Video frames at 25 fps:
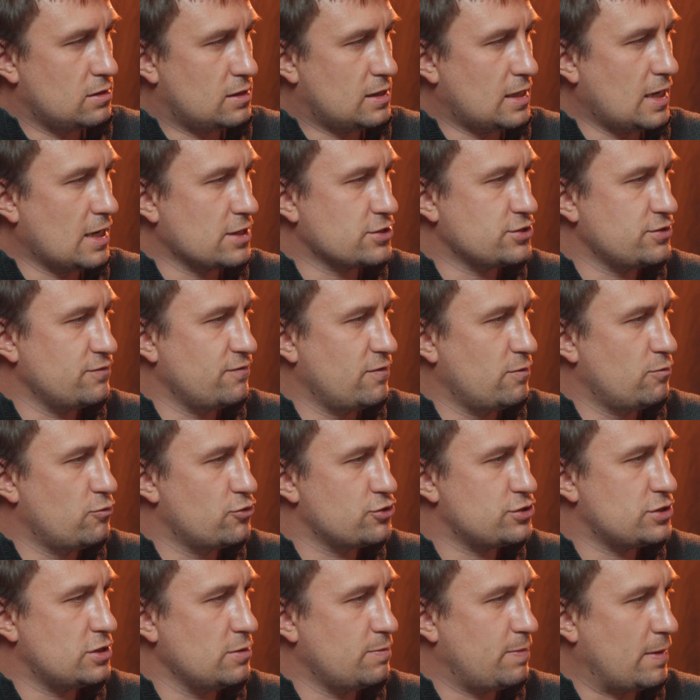также вы
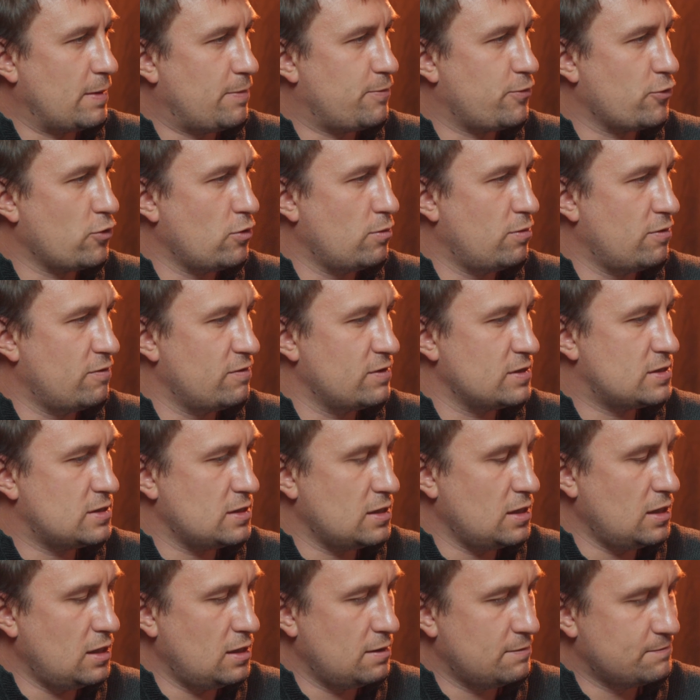можете попробовать
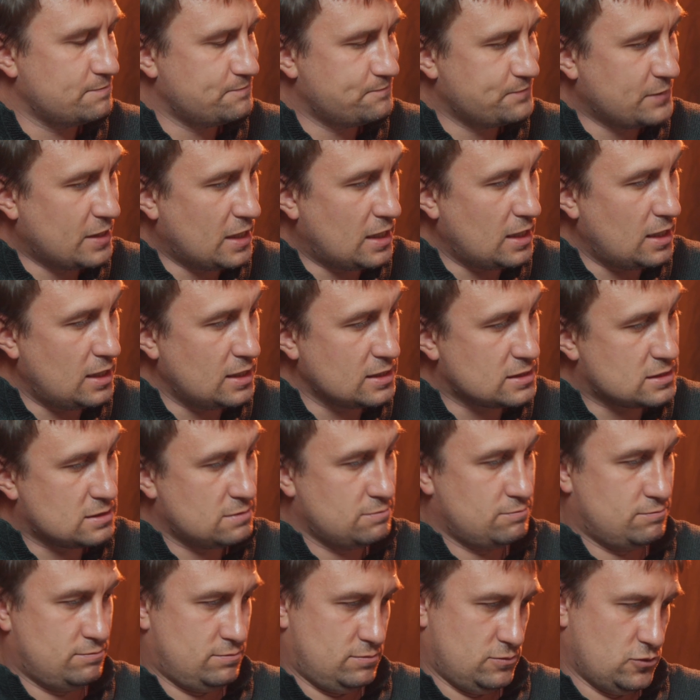и релиз
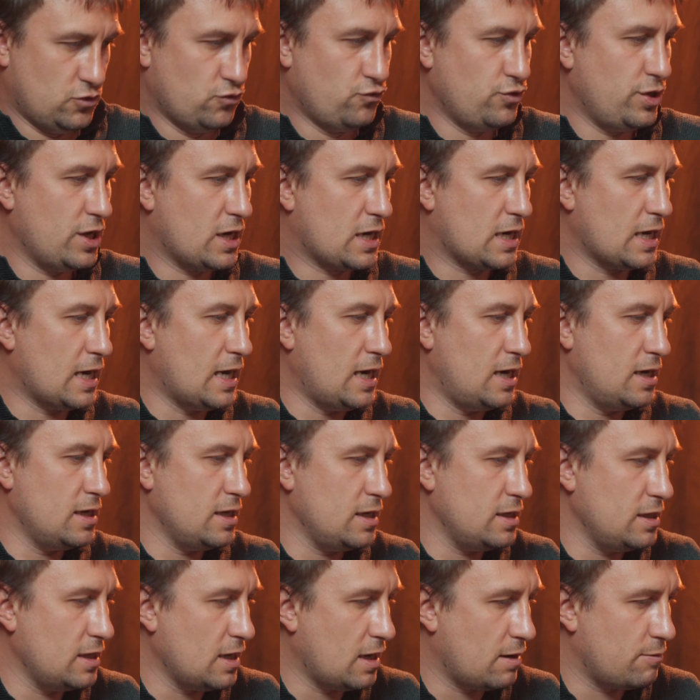
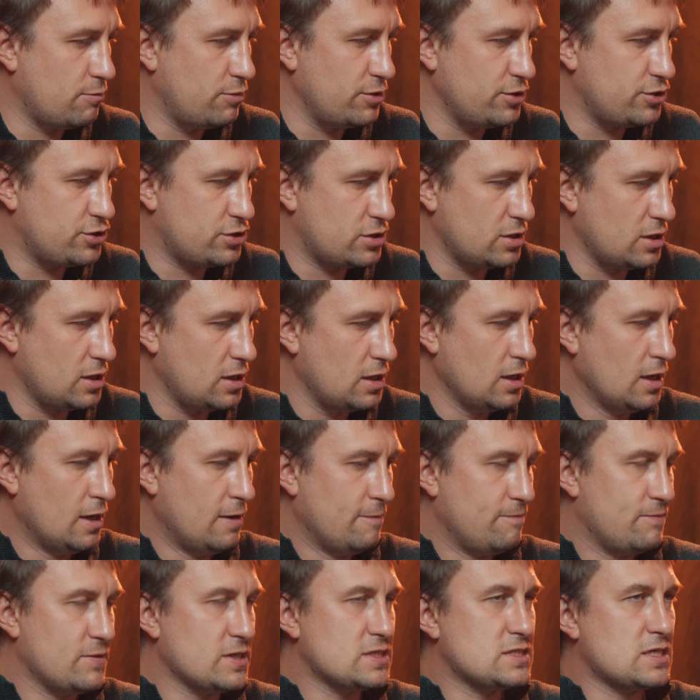уникальный, необычный,
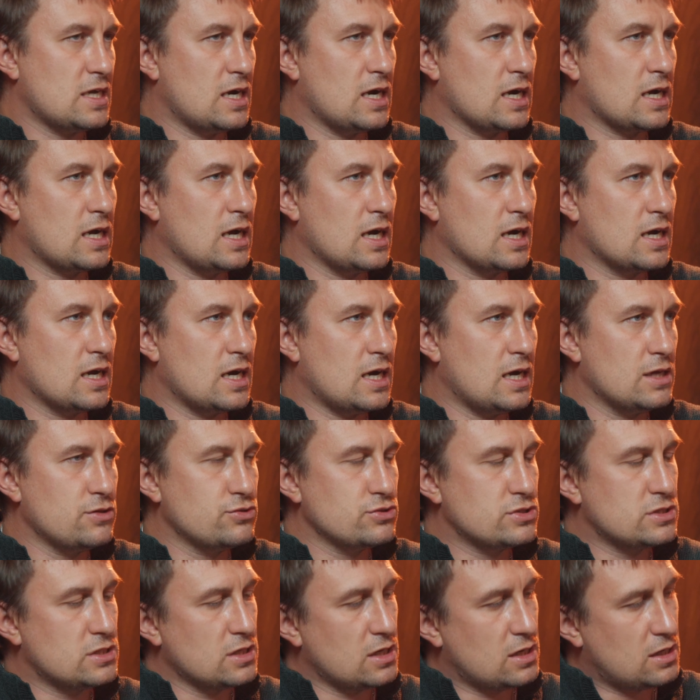на 40
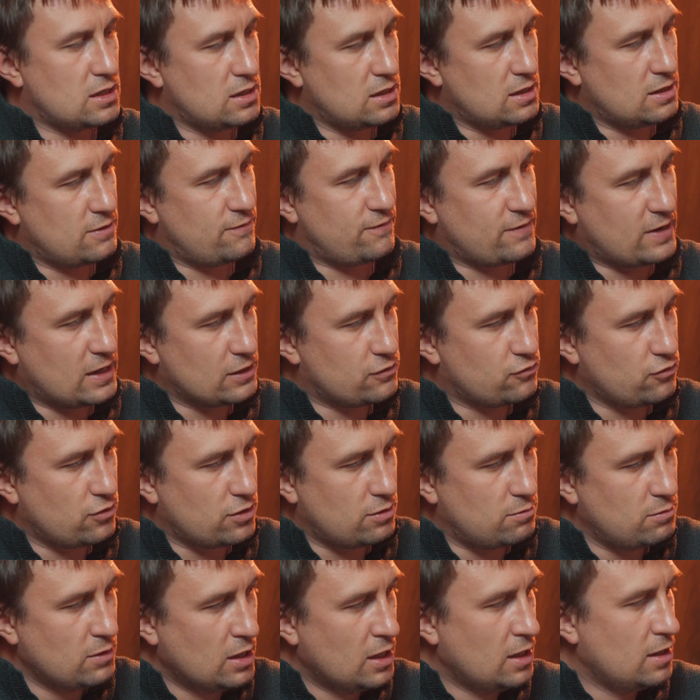градусах, э, в
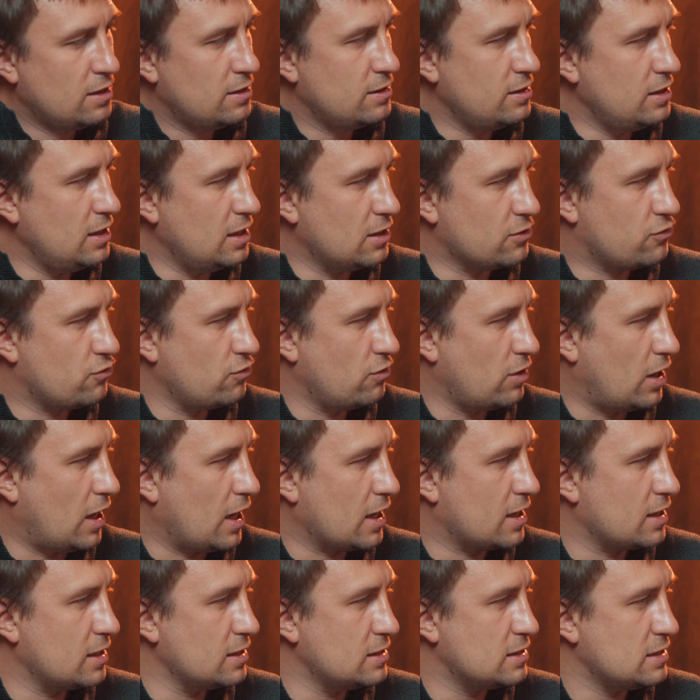котором нету
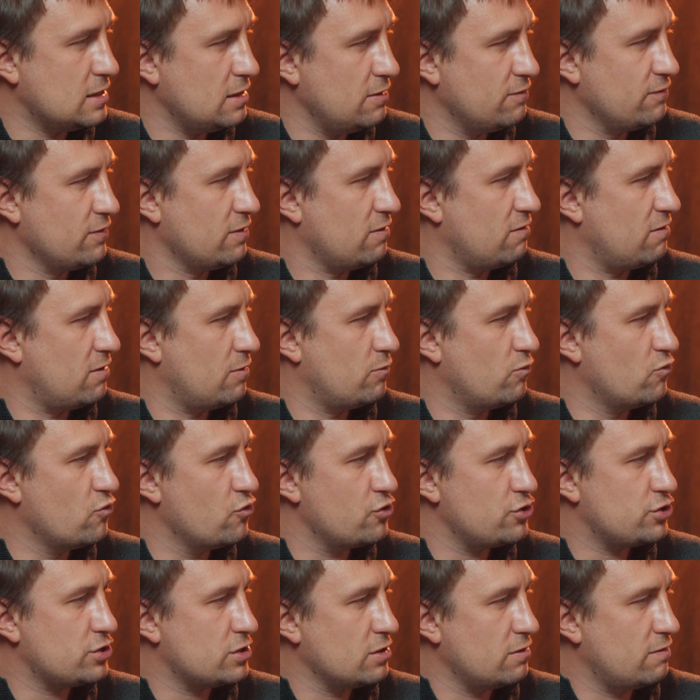агрессивного,
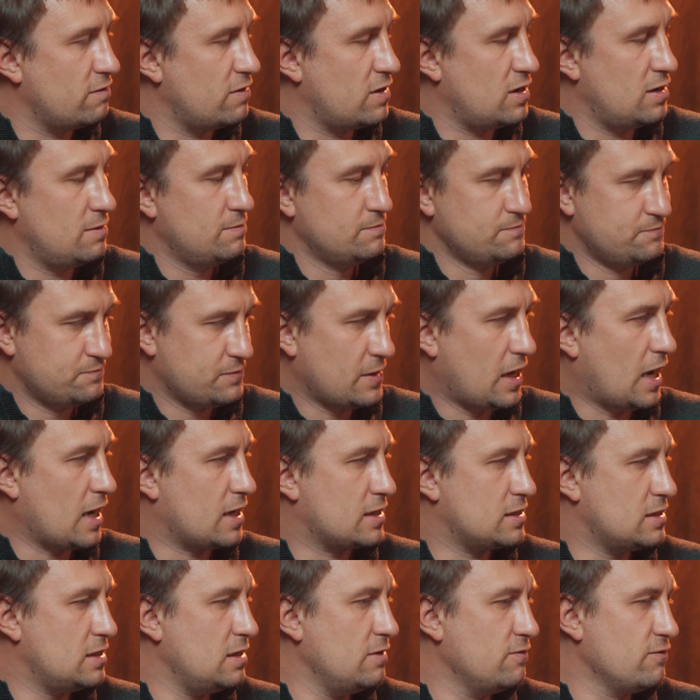мощного,
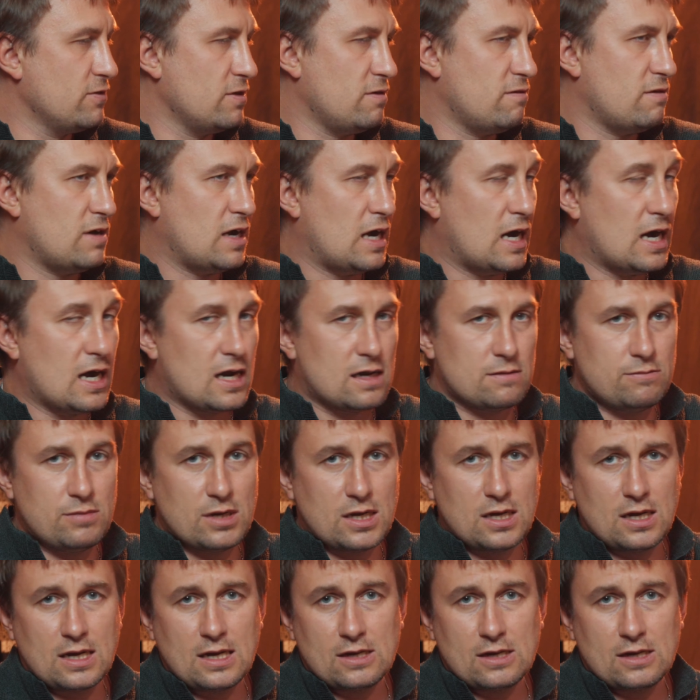активного арбега, к